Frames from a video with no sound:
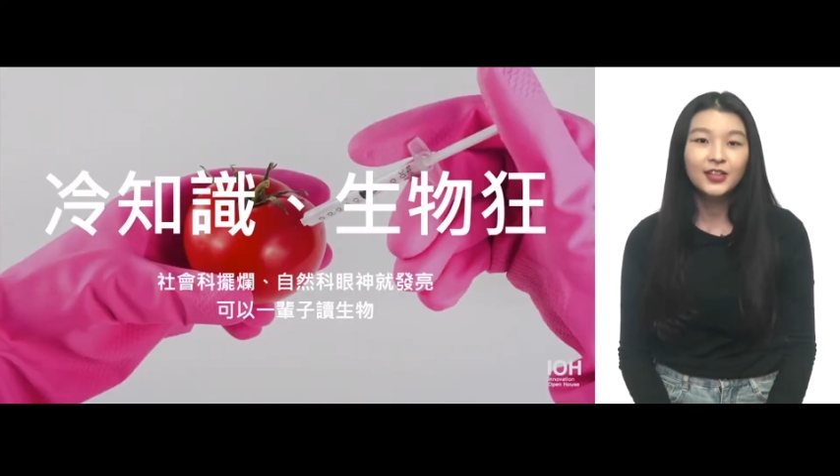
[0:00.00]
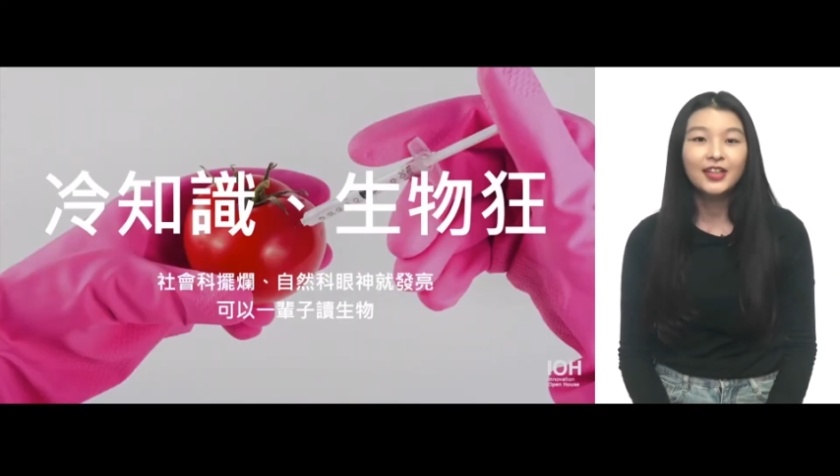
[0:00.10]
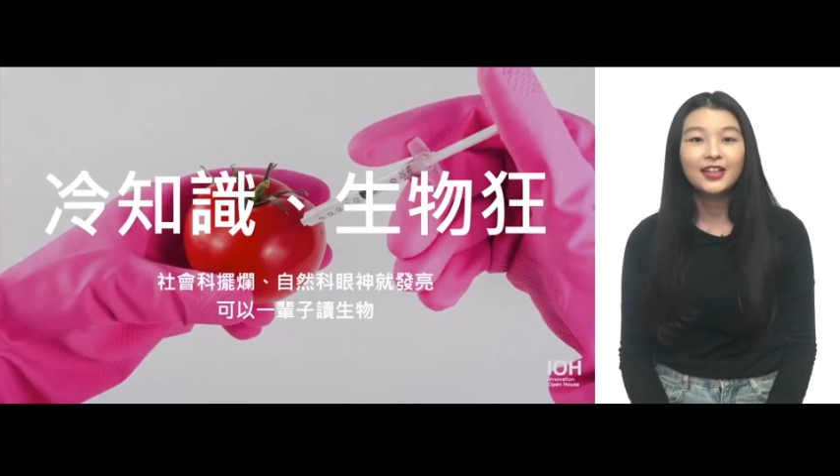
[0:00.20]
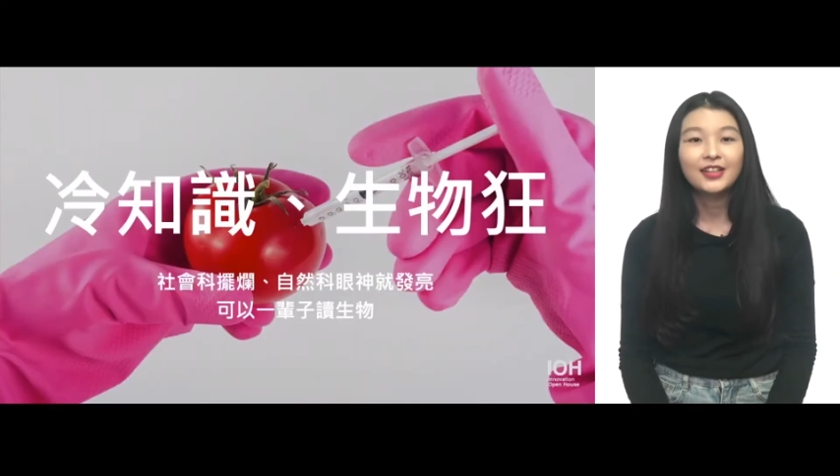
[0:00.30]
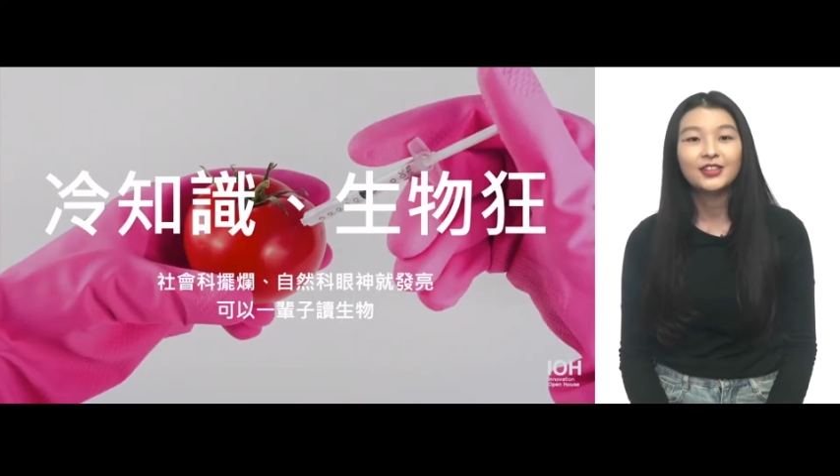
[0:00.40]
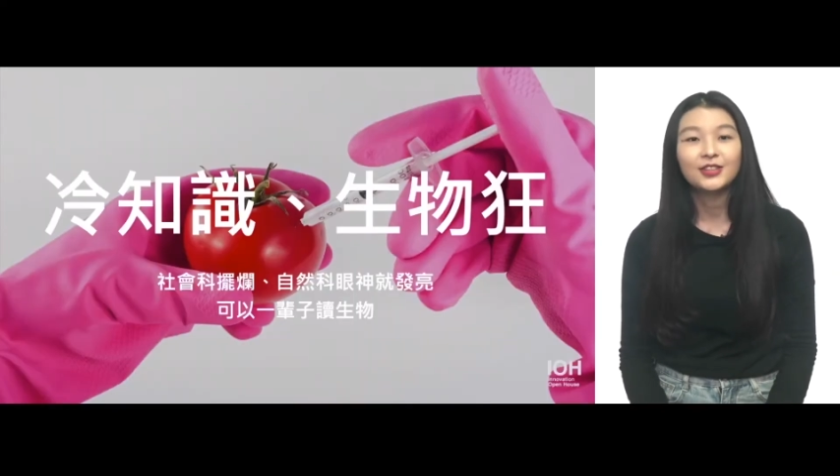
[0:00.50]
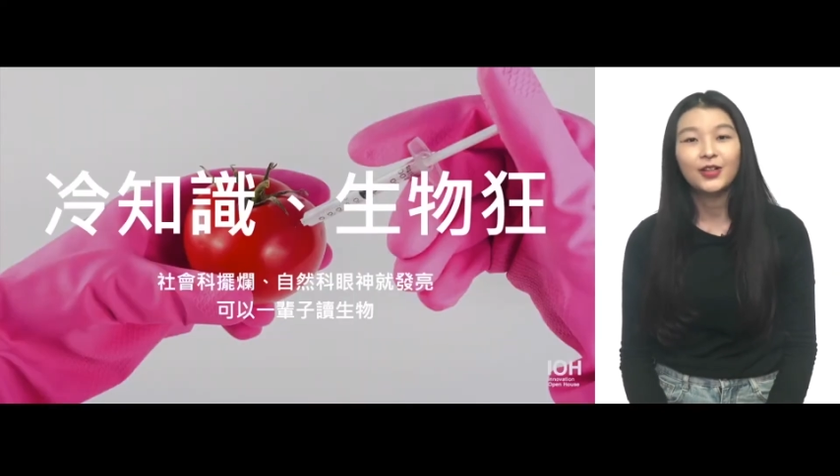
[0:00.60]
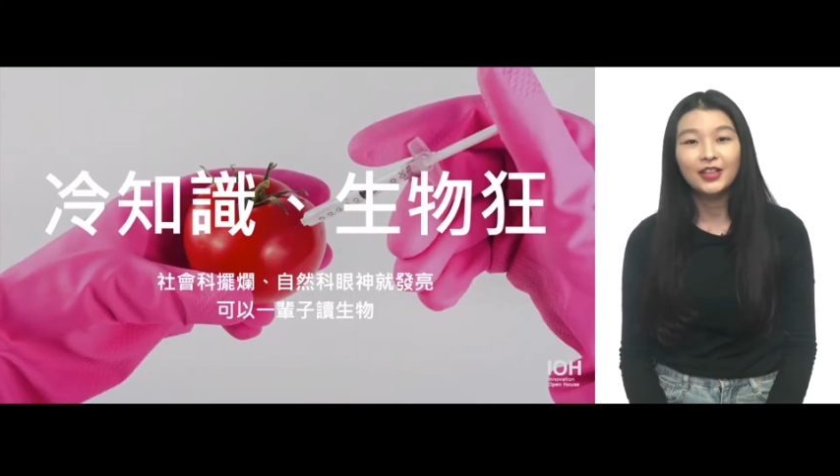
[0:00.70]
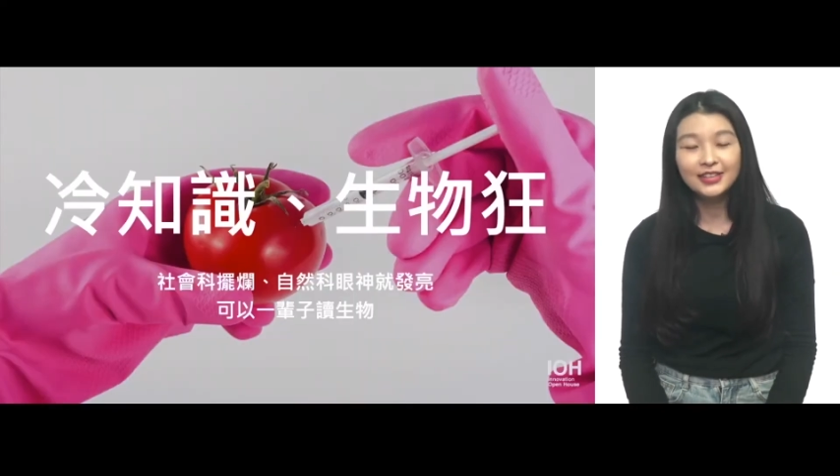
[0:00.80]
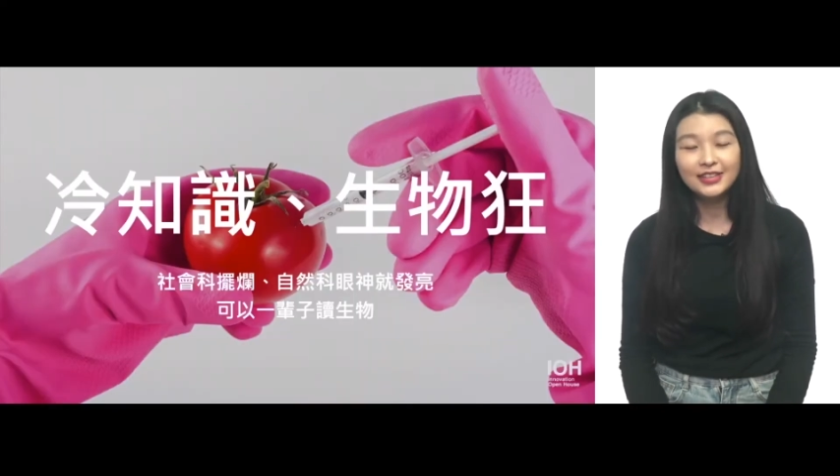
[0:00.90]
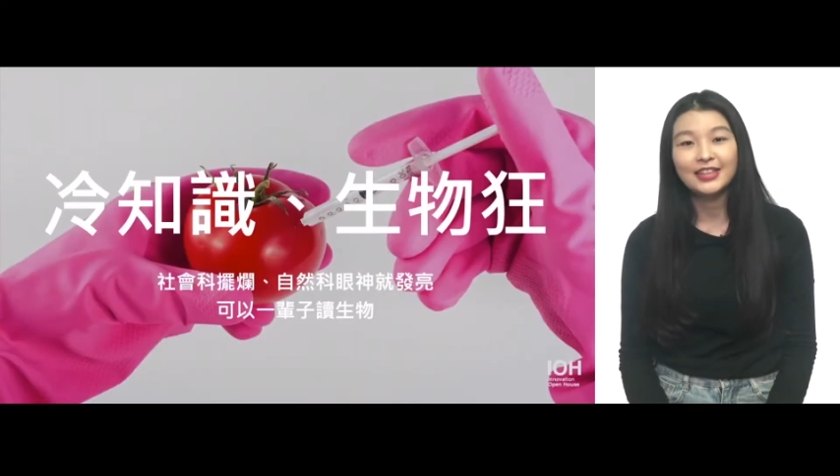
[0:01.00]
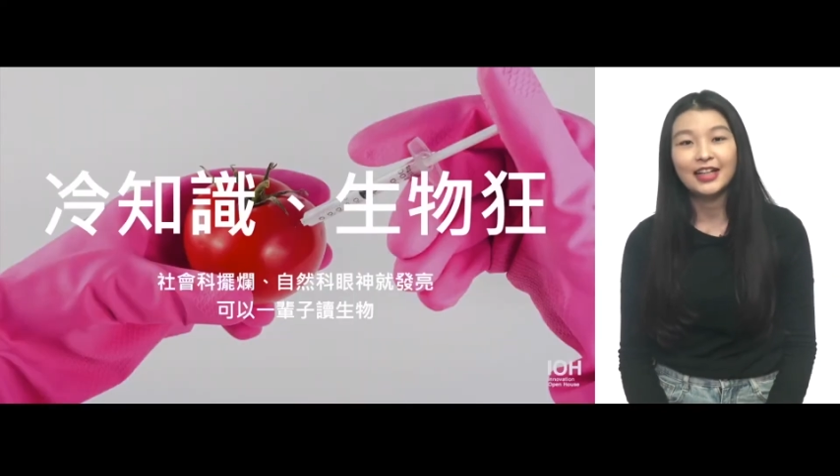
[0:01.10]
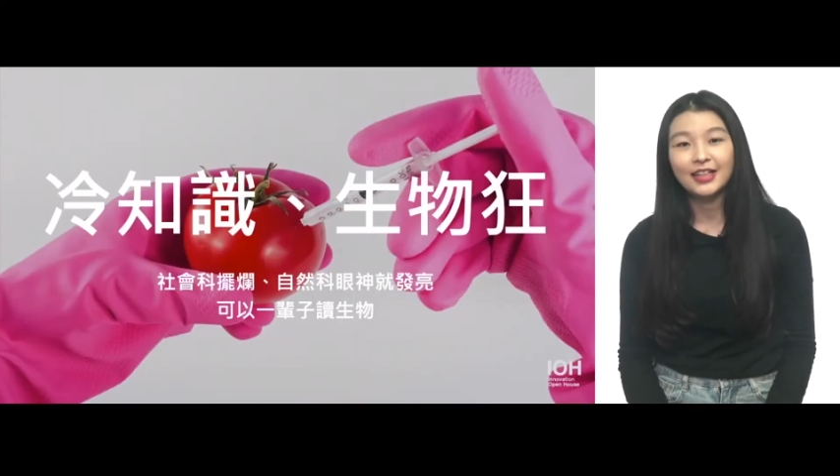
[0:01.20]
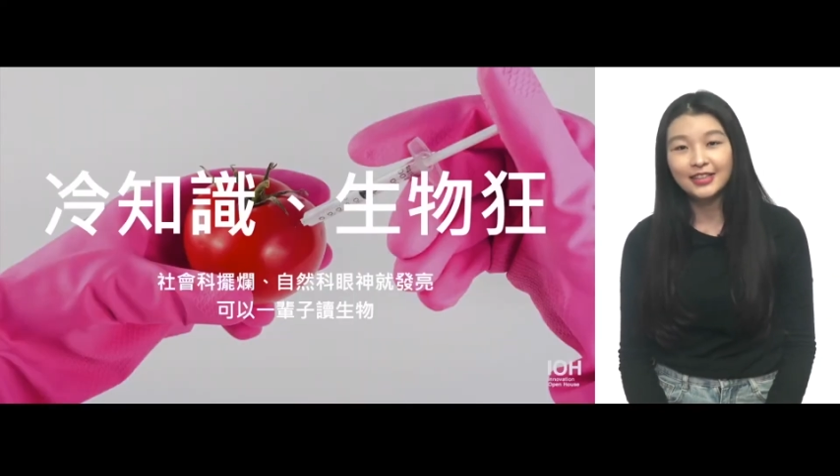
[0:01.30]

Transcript: 所以那个时候一直想，